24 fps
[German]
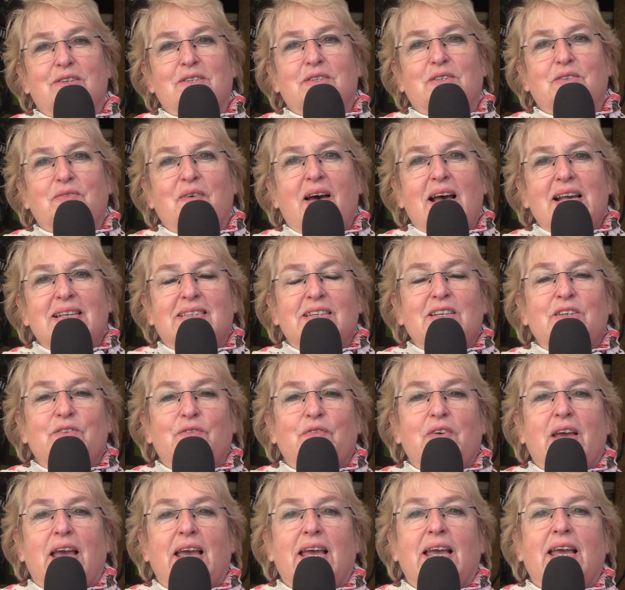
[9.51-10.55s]
Und zwar
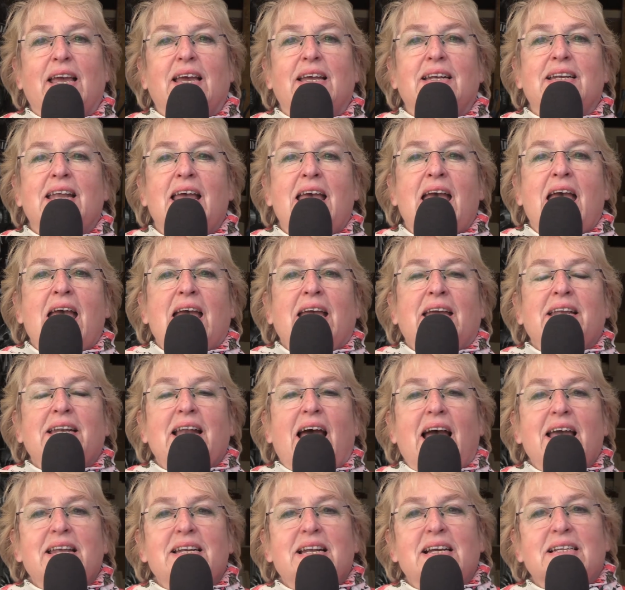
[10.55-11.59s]
sind wir hier
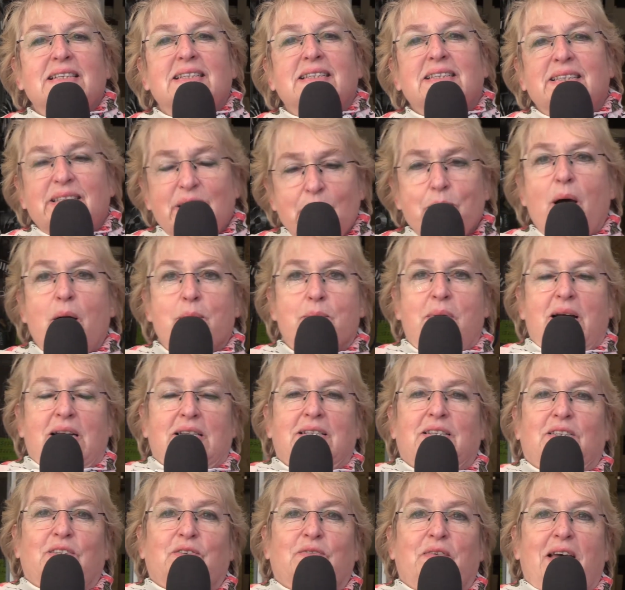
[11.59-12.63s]
in einer
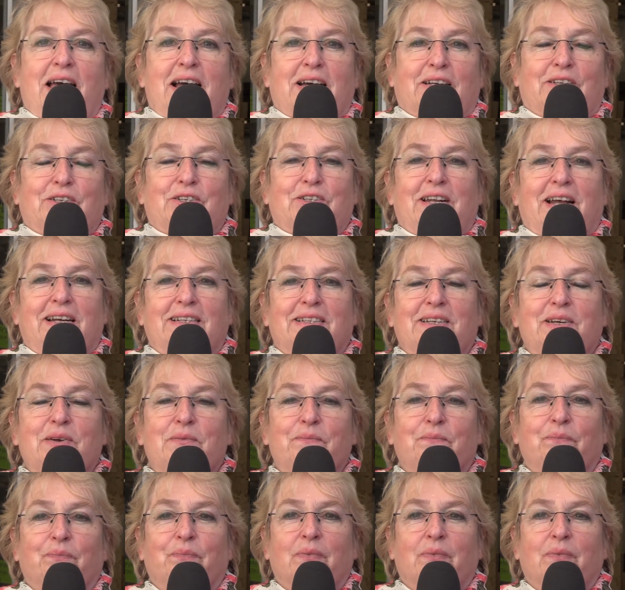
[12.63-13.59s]
Zimmermannswerkstatt.